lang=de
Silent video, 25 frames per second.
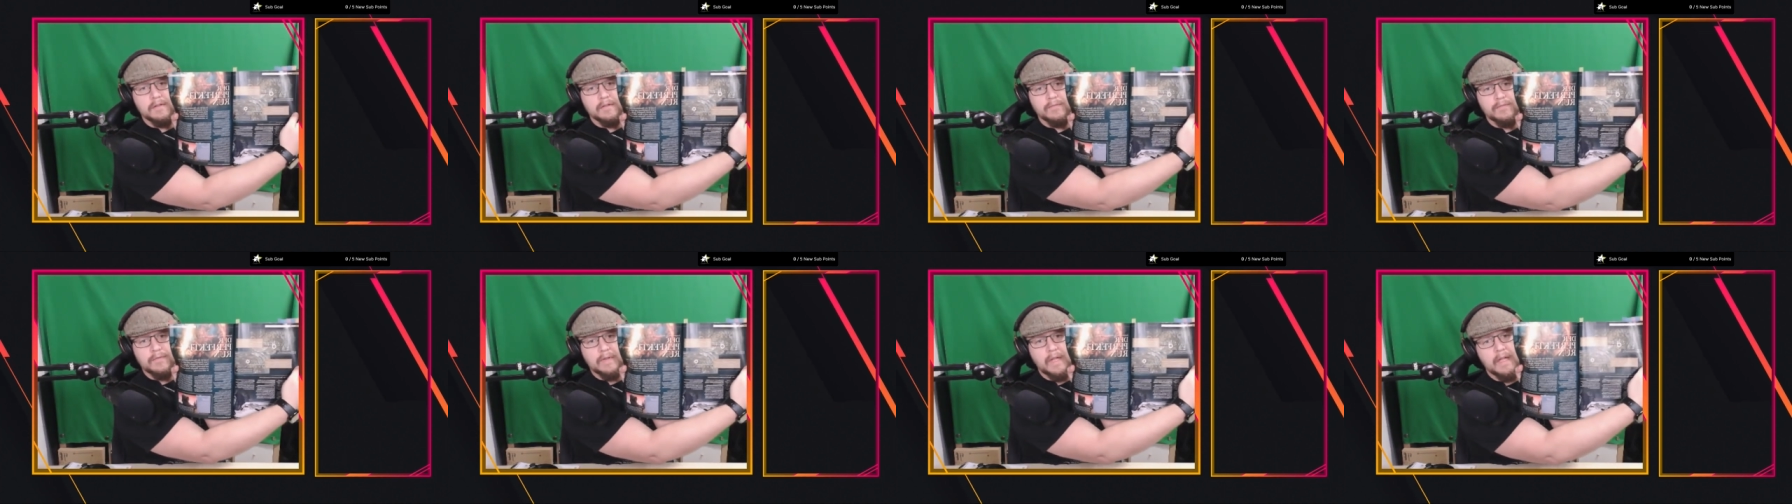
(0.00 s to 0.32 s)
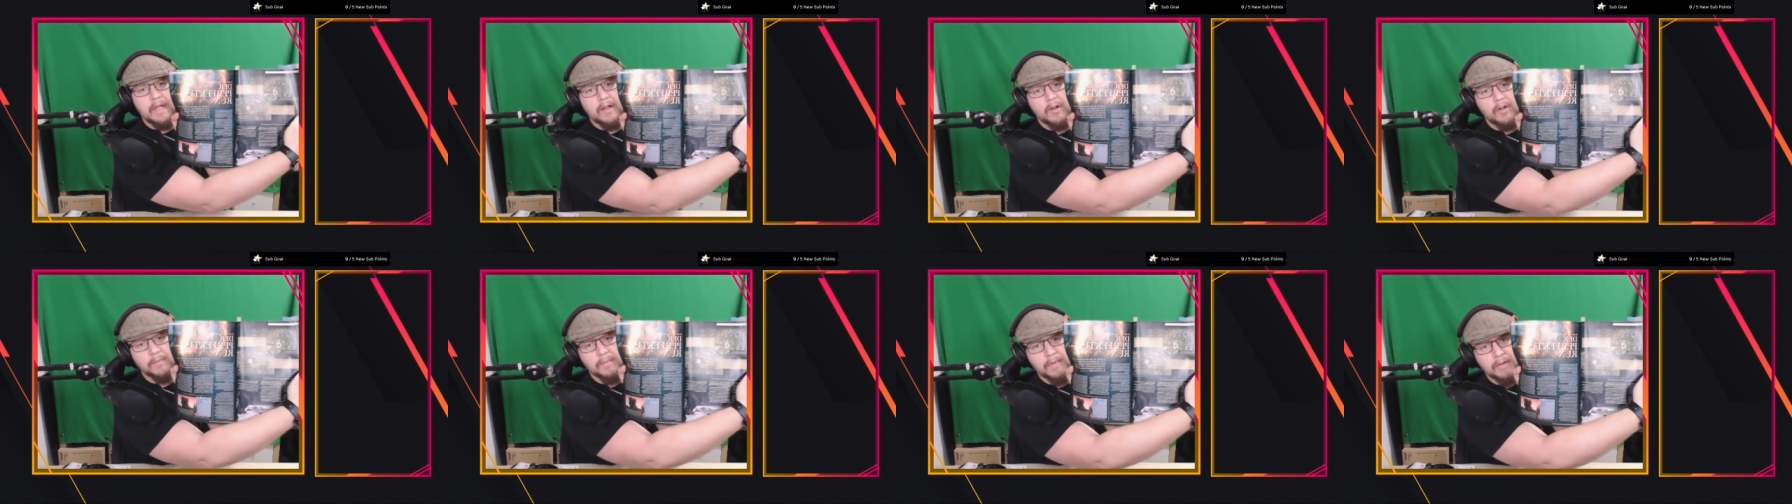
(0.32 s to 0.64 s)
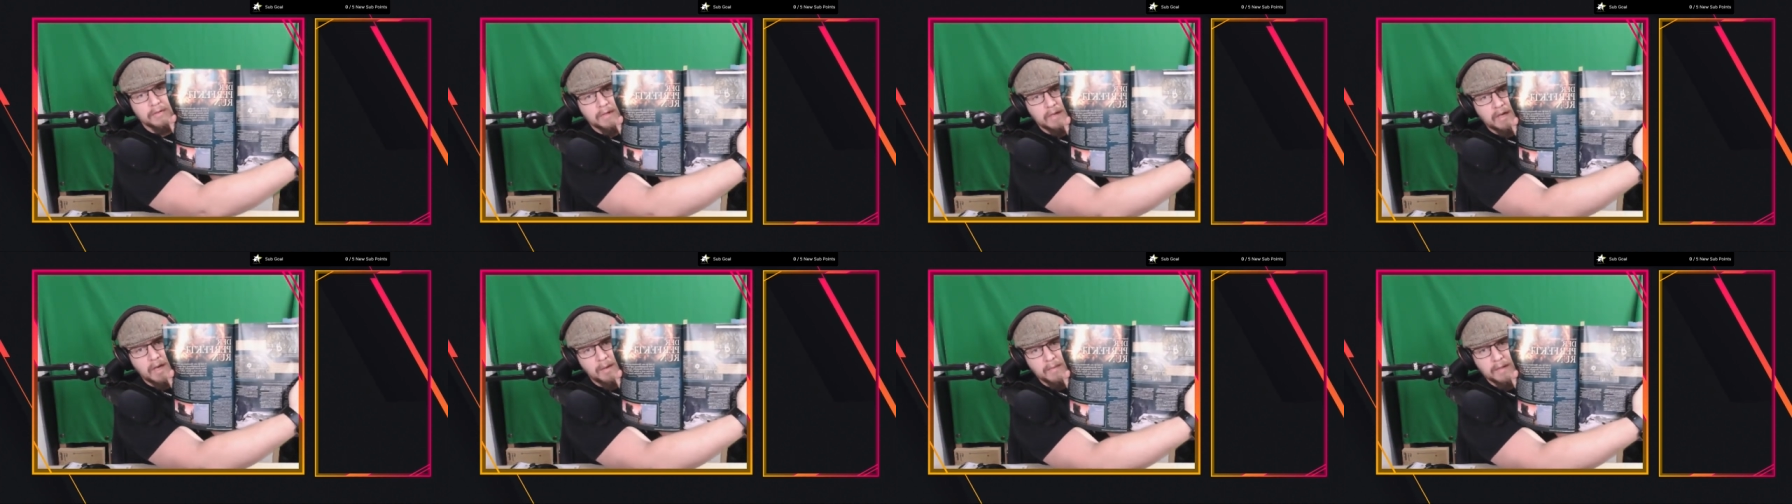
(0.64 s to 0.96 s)
Daher kommt auch
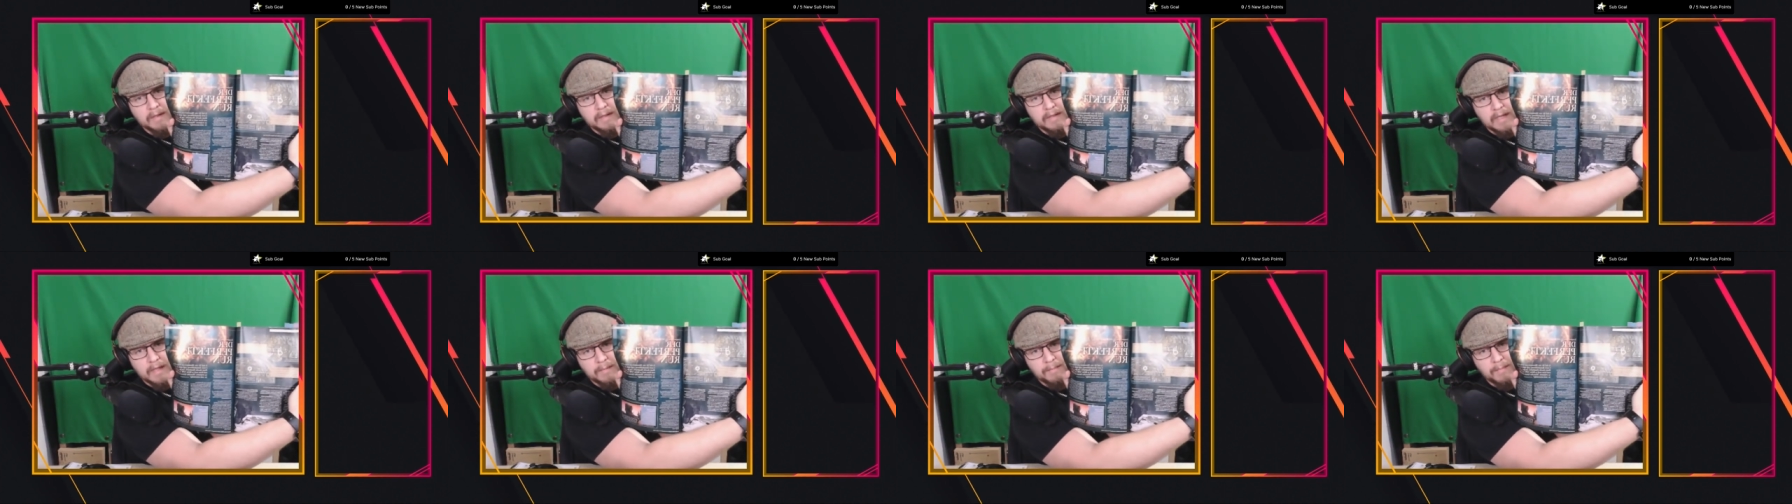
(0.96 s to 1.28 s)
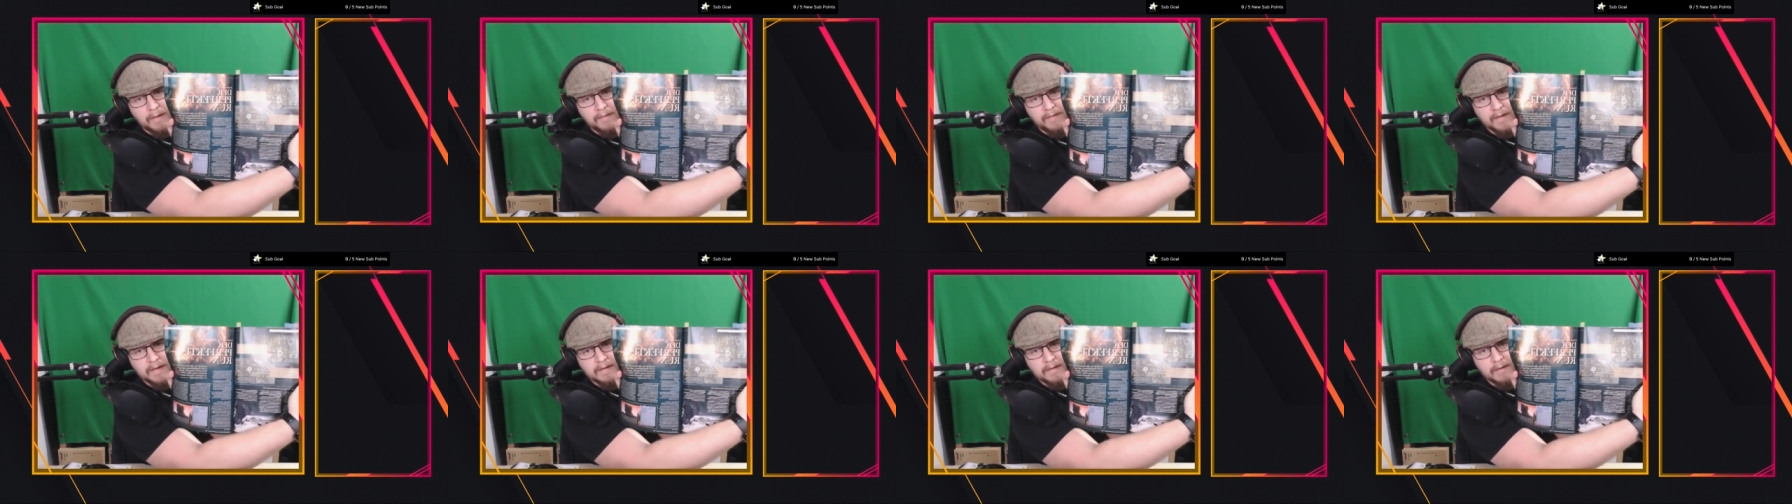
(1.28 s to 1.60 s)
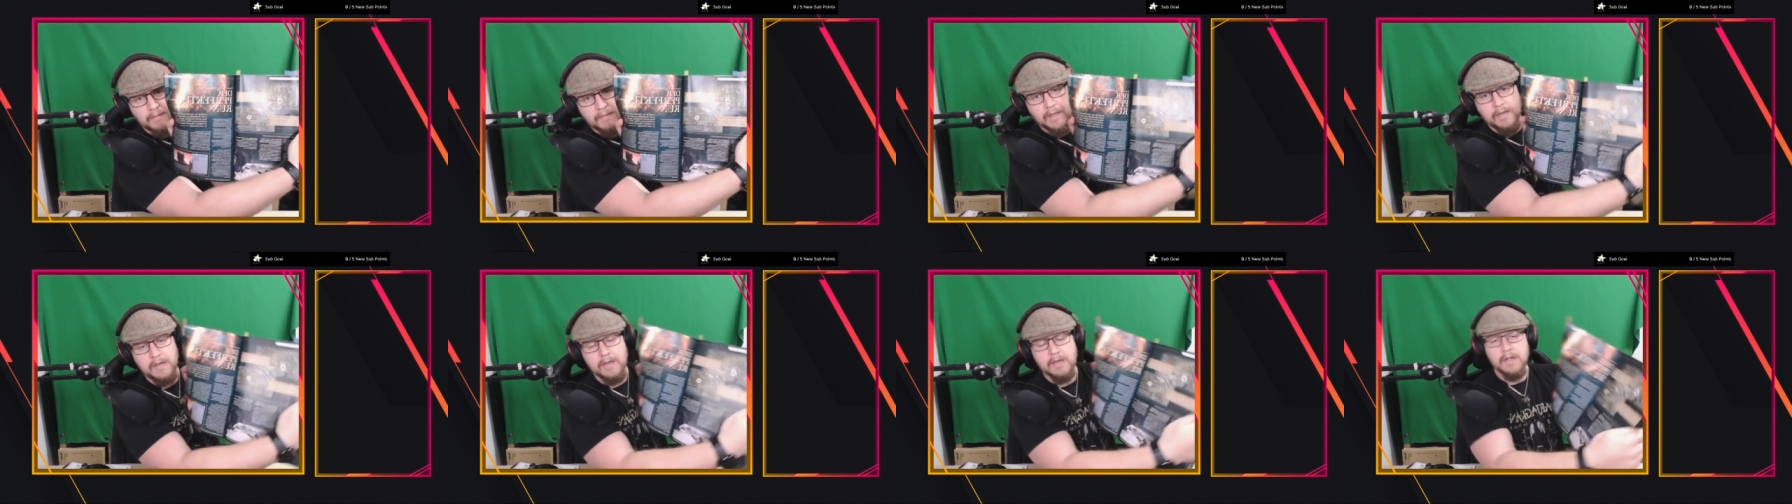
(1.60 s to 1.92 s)
der Name, der perfekte
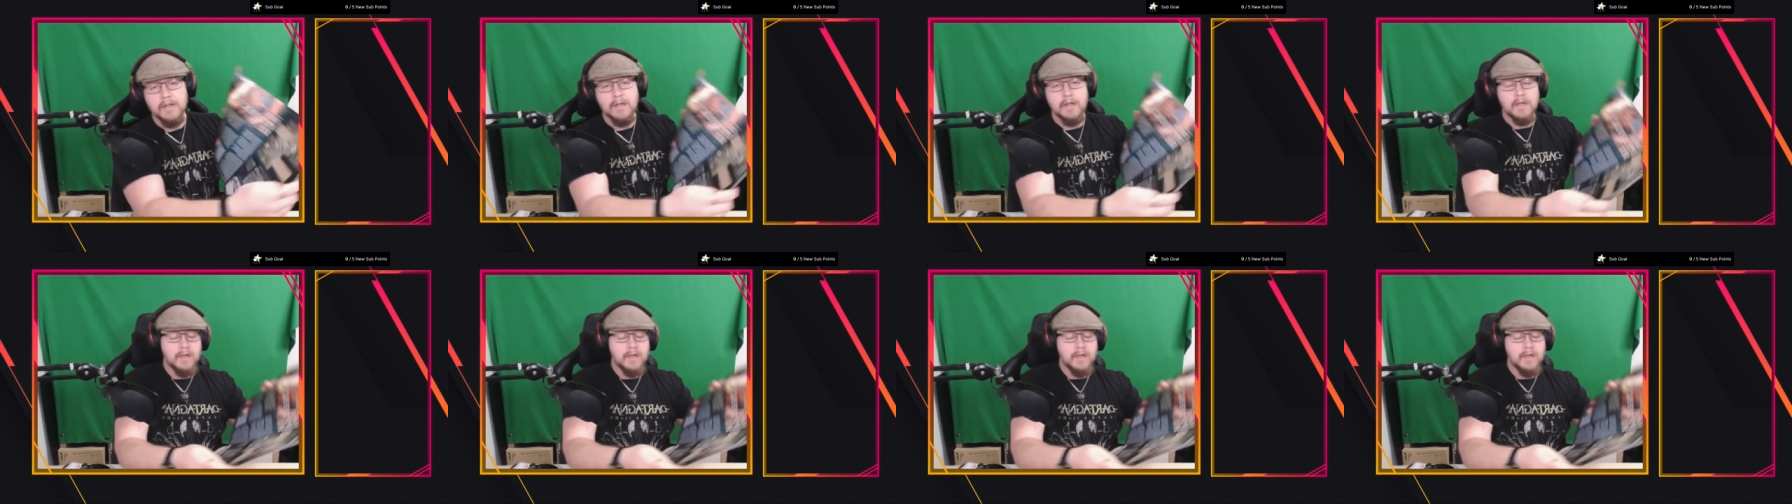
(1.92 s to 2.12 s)
Run.